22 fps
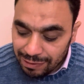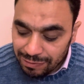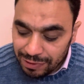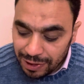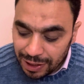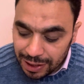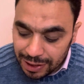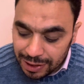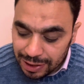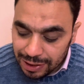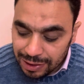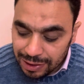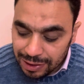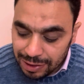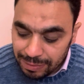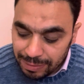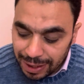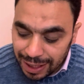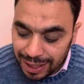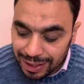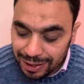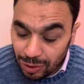في حته
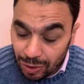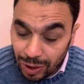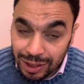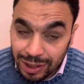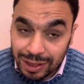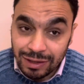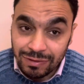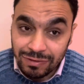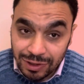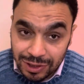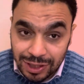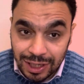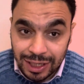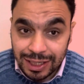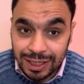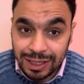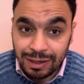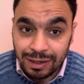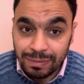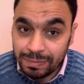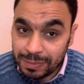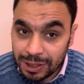بقى دلوقتي الفتره
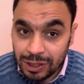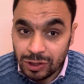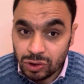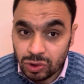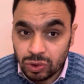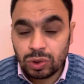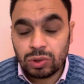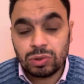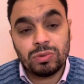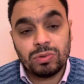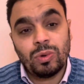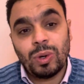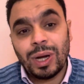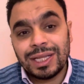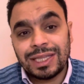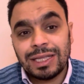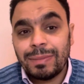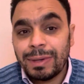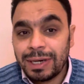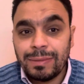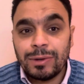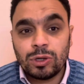دي ربنا يستر
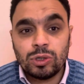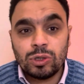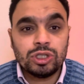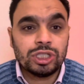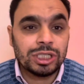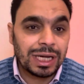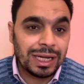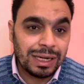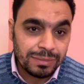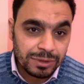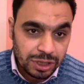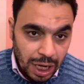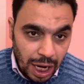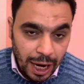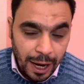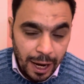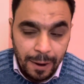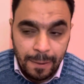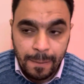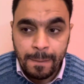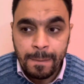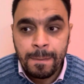واتمنى ما يكونش كلامي صح